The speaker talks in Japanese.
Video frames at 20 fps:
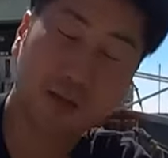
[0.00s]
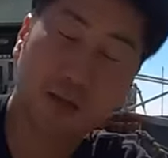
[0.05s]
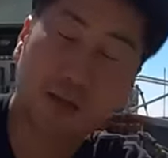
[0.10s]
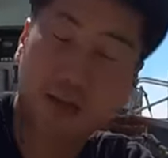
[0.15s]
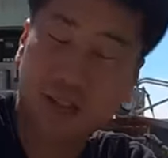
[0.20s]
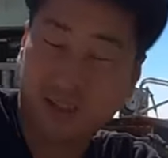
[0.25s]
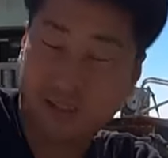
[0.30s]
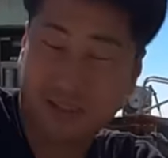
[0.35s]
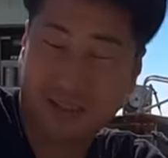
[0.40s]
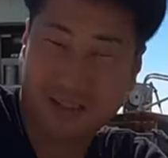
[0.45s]
とか
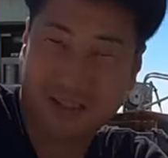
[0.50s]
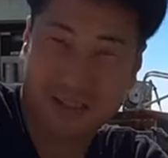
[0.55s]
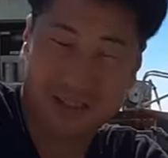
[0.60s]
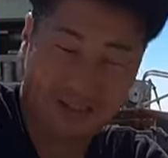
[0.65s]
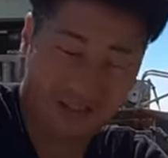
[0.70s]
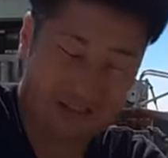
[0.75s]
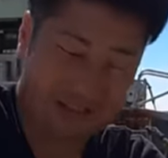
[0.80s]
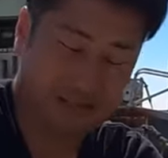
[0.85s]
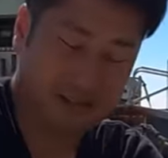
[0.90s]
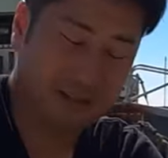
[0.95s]

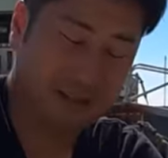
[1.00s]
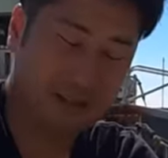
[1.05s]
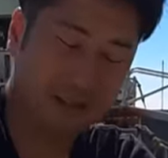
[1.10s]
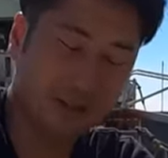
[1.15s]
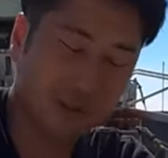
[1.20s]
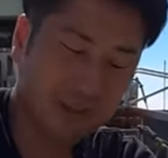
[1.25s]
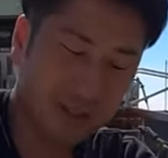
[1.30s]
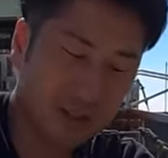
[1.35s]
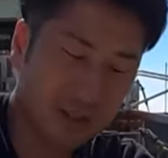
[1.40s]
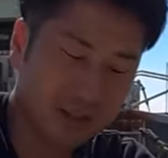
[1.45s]
なるほど
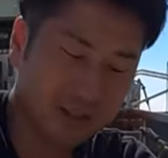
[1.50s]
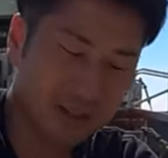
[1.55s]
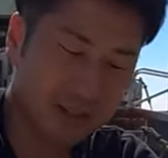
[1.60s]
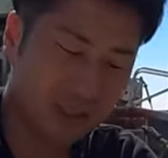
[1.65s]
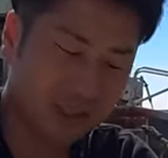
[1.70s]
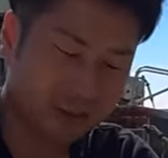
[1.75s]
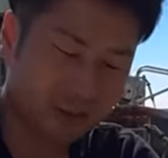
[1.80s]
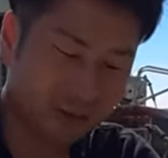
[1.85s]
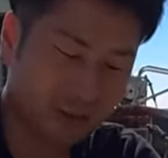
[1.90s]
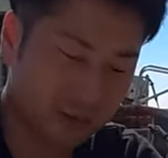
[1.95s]
そんな感じな
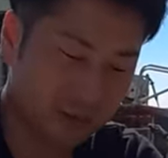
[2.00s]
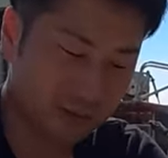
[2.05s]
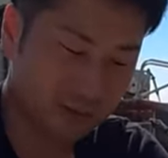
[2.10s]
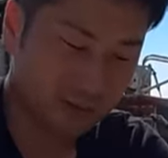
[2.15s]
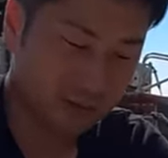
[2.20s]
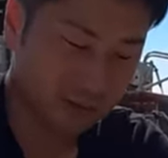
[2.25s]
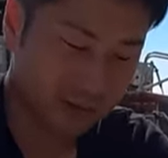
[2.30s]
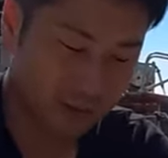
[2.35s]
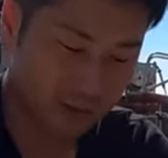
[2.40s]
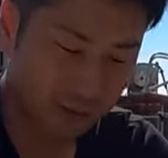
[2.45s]
んやけど
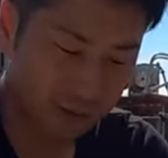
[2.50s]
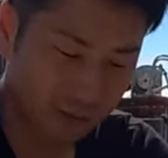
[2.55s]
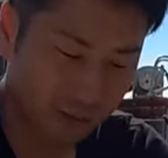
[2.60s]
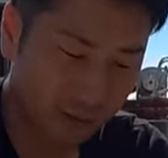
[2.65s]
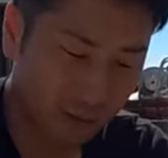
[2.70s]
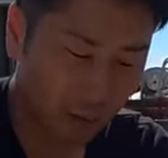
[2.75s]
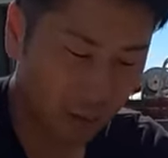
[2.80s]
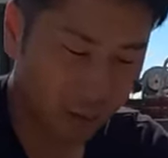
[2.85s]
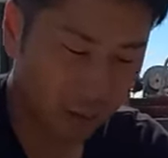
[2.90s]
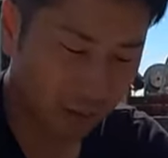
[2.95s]

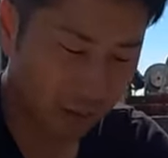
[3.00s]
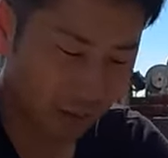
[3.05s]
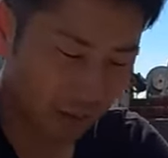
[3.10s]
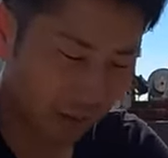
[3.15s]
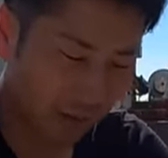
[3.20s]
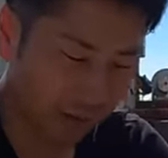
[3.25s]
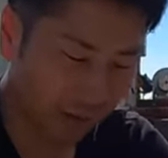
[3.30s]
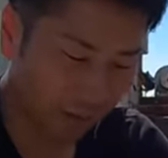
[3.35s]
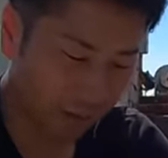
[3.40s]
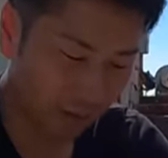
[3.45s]
結構俺は
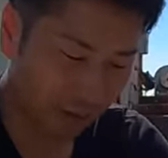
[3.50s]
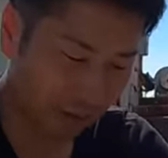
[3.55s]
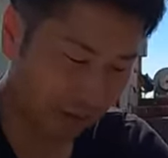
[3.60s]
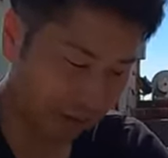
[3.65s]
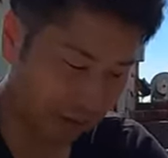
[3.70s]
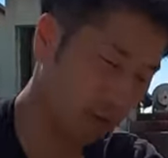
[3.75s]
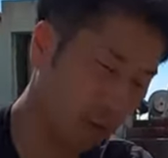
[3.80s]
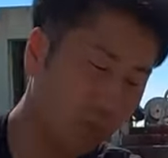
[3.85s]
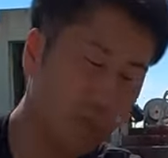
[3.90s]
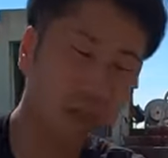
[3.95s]
ね頭で
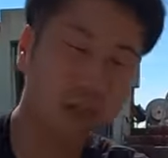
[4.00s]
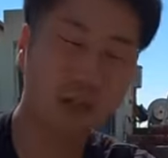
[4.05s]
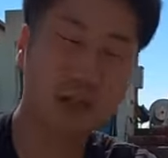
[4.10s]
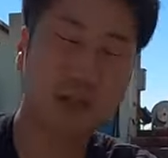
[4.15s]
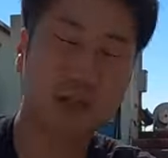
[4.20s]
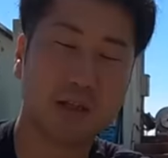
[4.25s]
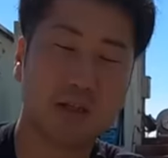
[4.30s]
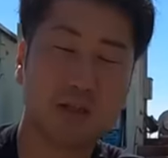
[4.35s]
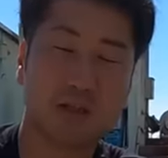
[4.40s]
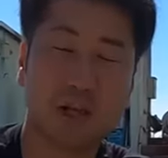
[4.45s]
覚え
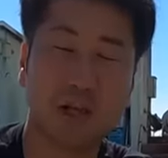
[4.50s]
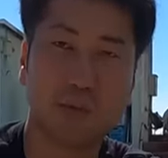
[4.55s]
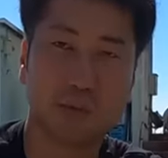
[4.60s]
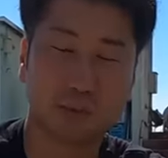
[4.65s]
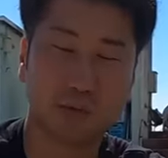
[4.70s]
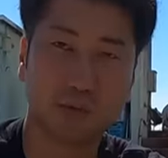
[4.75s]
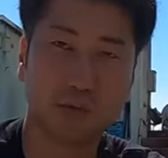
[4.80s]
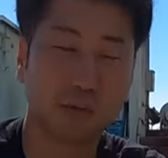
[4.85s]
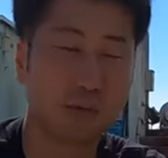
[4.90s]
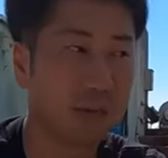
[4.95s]
たい
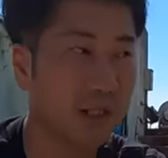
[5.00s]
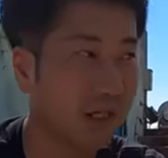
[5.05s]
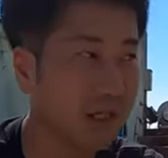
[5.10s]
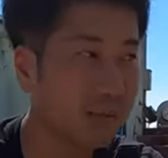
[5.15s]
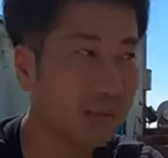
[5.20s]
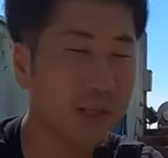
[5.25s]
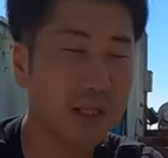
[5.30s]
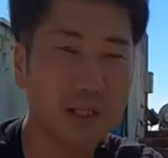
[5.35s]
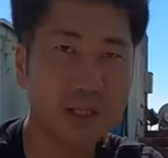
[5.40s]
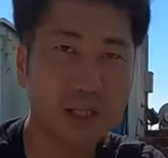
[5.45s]
タイプっていうか
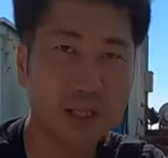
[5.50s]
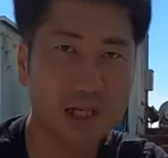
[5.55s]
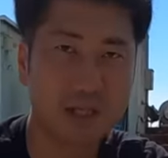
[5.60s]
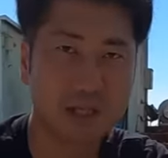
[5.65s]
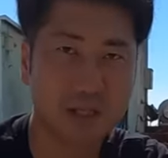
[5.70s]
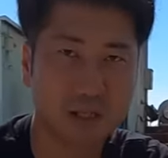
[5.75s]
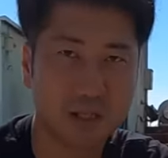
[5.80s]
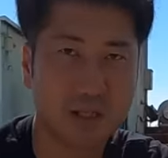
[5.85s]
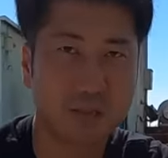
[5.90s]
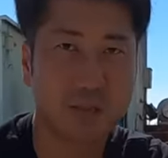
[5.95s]
頭で理解
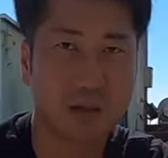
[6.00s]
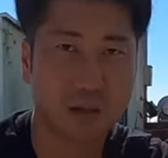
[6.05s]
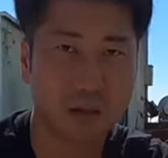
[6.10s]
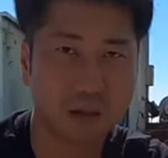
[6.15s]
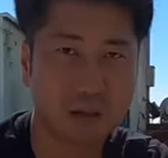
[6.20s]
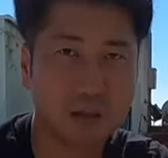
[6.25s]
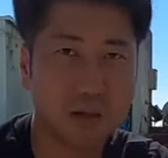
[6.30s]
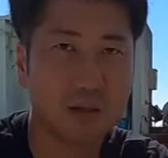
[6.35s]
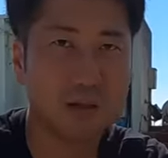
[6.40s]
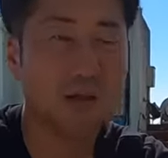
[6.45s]
してるタイプや
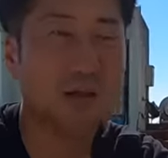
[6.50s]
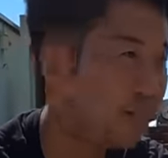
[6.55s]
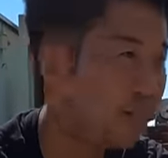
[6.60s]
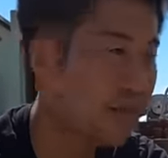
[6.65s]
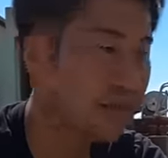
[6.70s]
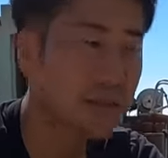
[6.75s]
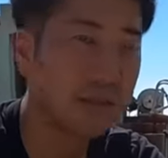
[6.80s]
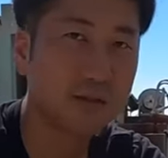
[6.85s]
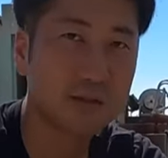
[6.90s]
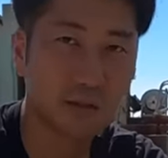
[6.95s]
か
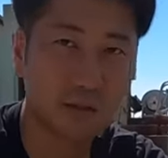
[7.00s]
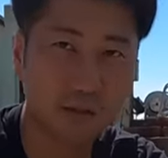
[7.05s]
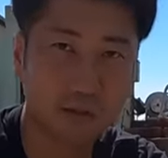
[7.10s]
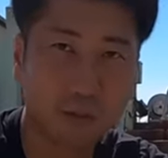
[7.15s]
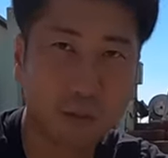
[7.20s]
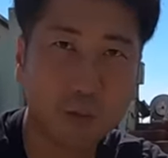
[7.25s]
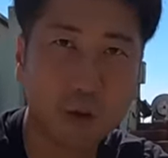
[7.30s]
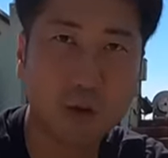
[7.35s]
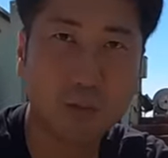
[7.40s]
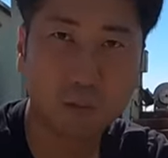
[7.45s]
ら摩
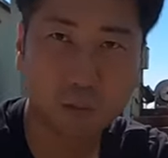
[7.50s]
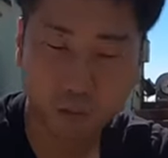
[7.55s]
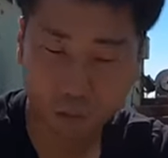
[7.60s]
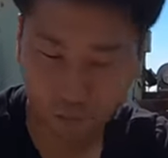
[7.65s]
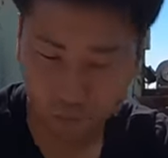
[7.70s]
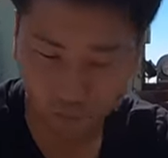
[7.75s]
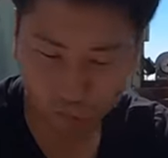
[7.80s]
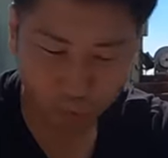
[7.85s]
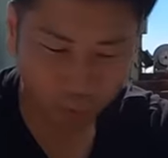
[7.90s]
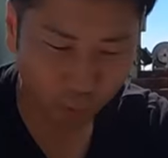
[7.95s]
擦ここ
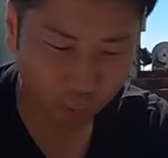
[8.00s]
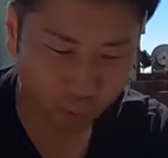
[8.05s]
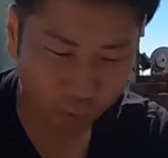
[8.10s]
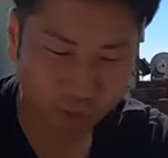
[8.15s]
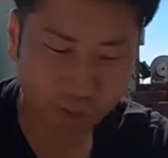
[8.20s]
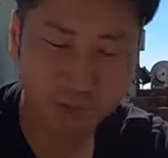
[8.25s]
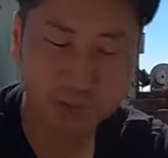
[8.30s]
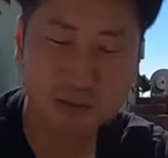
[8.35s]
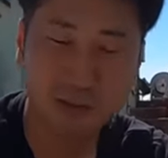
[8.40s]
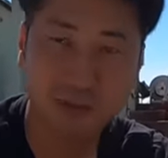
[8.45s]
とこ
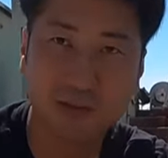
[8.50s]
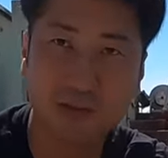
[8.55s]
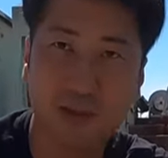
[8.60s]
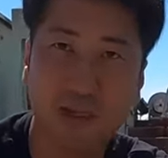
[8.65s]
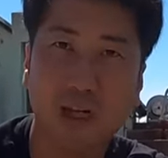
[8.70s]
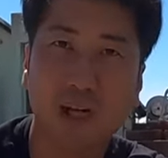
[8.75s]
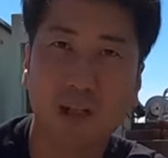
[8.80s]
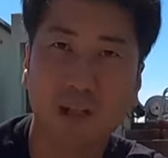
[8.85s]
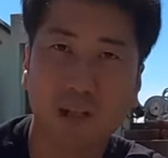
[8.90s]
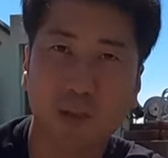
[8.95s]
こで摩擦
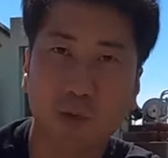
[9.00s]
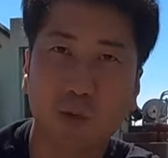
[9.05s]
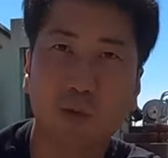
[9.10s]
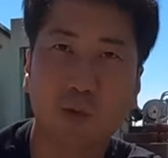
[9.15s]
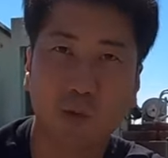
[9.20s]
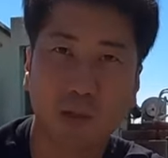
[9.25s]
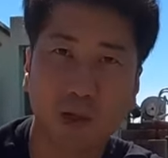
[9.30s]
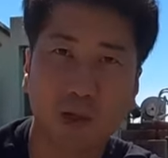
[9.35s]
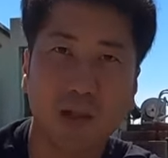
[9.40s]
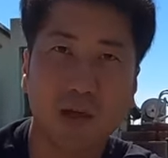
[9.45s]
かかってど
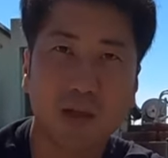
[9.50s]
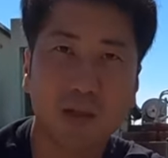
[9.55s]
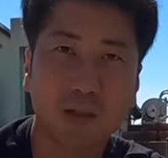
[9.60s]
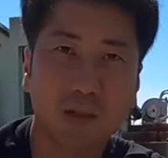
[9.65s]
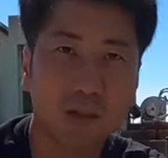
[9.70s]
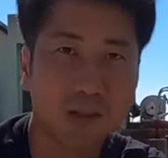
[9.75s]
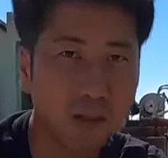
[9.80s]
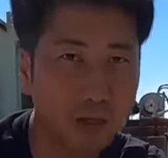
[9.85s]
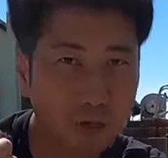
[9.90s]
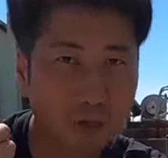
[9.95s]
うと
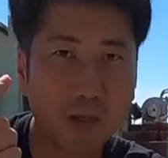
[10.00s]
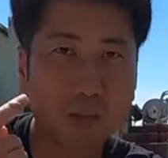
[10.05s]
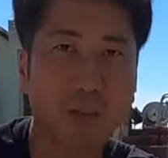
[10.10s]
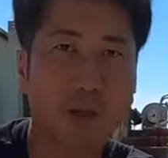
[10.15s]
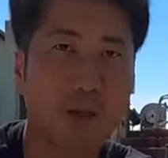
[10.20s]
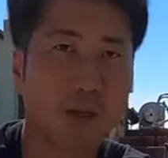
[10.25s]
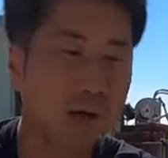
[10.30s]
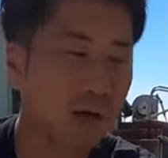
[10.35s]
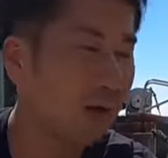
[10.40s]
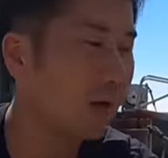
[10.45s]
かっていう
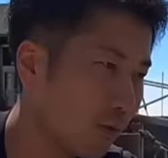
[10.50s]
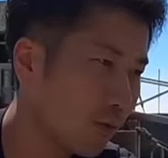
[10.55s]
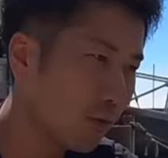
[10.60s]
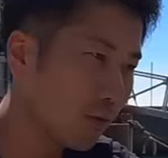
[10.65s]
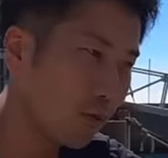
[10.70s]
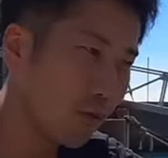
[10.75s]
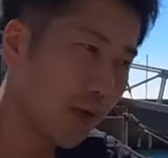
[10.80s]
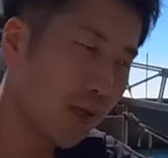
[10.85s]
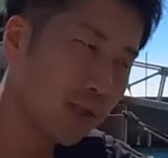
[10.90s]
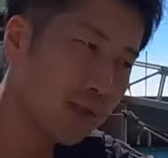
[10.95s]
タイプやから
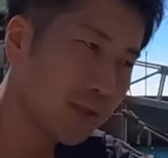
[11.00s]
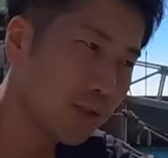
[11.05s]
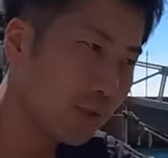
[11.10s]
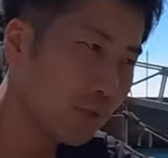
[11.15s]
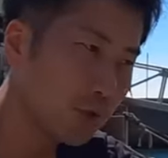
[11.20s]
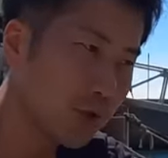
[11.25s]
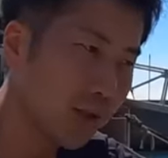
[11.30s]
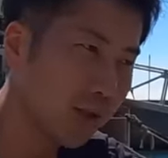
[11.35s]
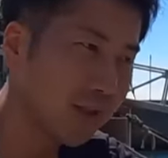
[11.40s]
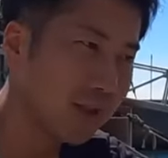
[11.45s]
親父
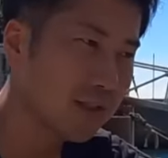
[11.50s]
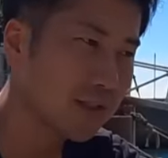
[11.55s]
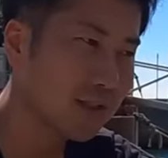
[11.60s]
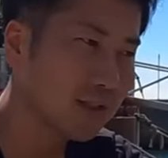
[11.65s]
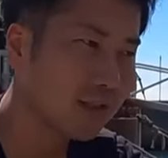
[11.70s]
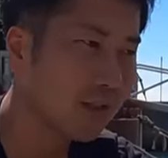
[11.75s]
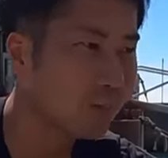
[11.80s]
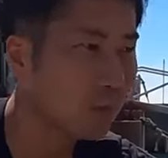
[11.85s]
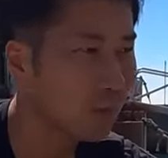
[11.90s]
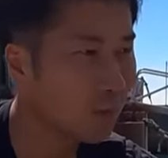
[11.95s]
の教え方
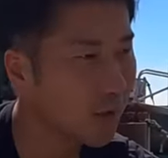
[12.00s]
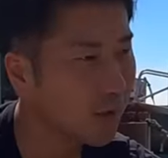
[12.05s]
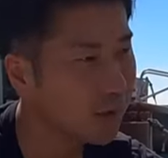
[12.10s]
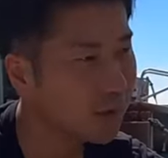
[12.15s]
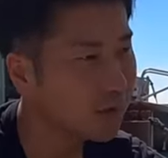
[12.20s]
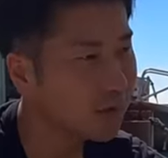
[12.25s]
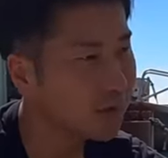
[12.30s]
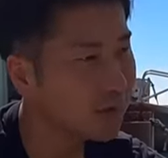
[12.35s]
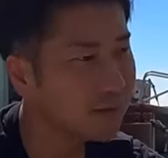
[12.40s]
で多分俺